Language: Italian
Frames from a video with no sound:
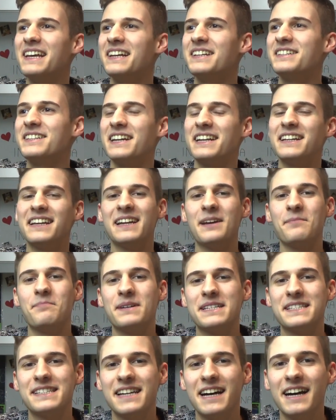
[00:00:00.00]
Cioè Natale è
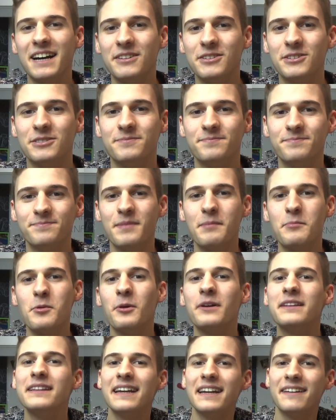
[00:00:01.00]
passato, ma mo
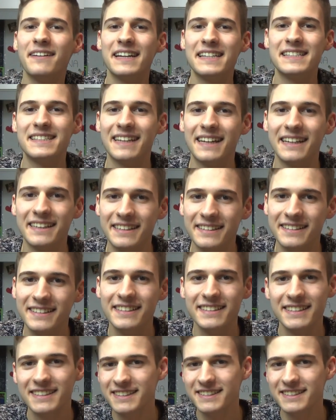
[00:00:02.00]
quando arriva l'estate?